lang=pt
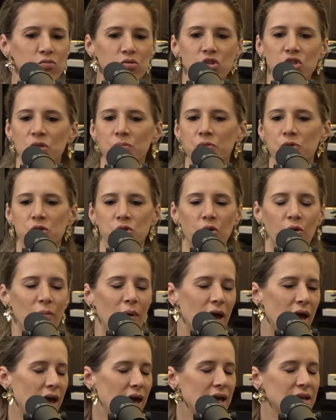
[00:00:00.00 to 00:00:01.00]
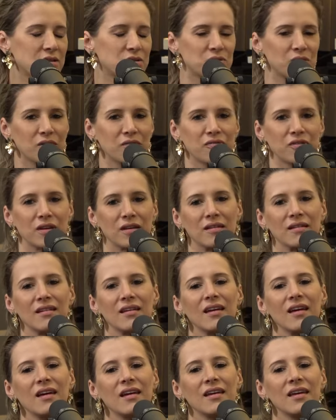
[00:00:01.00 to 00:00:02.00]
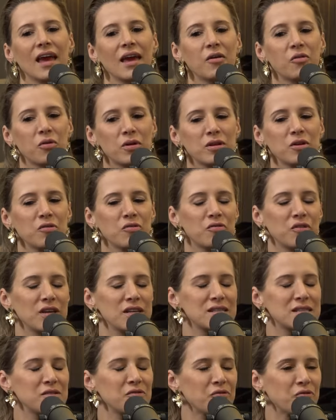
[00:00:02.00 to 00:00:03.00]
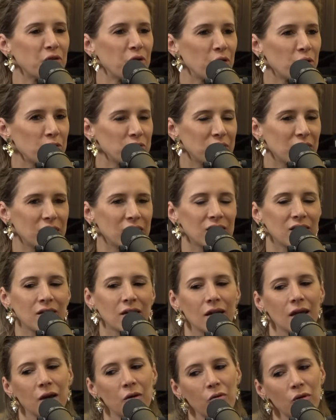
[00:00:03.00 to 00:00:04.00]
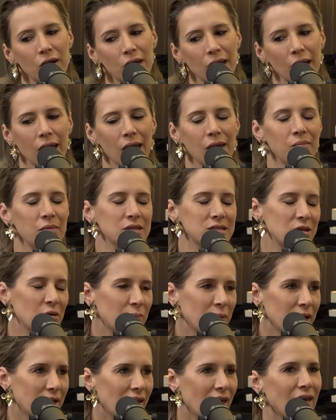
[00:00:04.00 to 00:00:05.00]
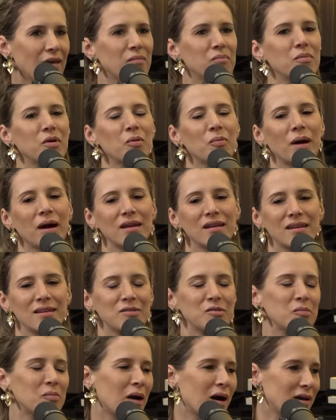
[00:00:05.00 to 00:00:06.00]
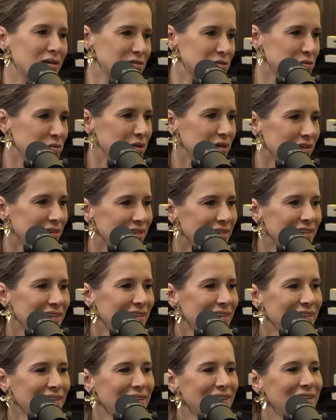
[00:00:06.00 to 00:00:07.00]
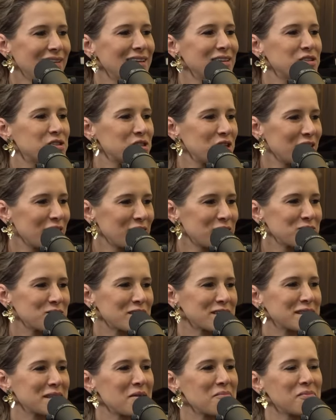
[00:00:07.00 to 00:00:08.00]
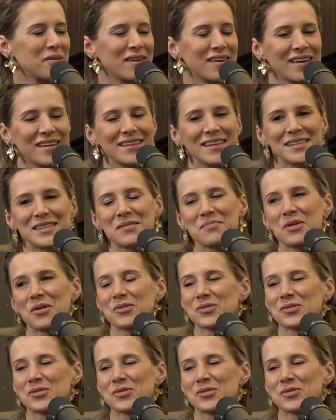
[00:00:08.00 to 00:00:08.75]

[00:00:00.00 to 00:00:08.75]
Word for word: tipo de comércio, enfim. E aí, quando eu vi esse folder, eu olhei, mas não peguei. Meu marido, mais do que ligeiro, já sabia desse meu